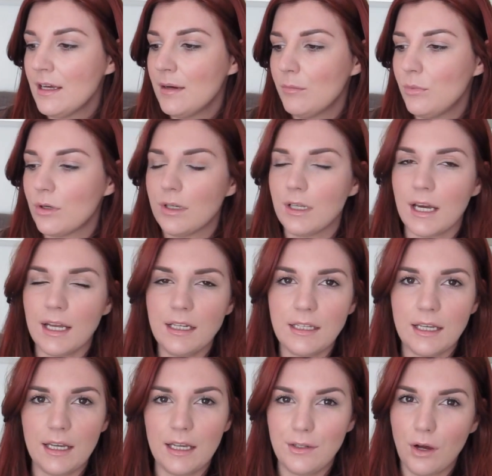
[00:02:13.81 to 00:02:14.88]
burro di
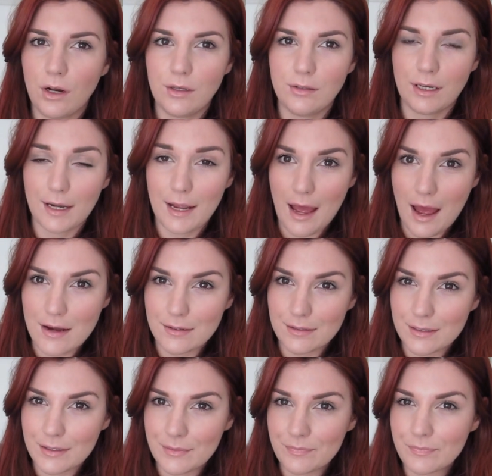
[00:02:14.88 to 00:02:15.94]
karité ed olio
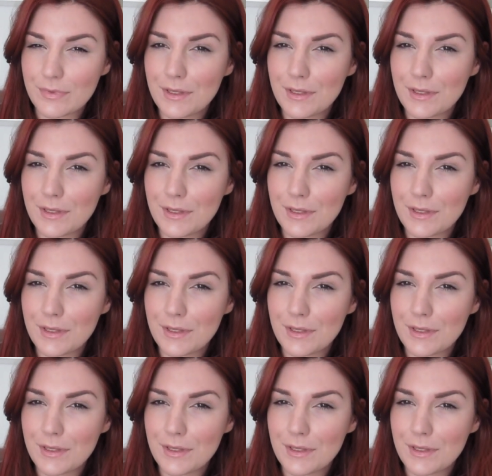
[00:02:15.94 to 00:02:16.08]
d'argan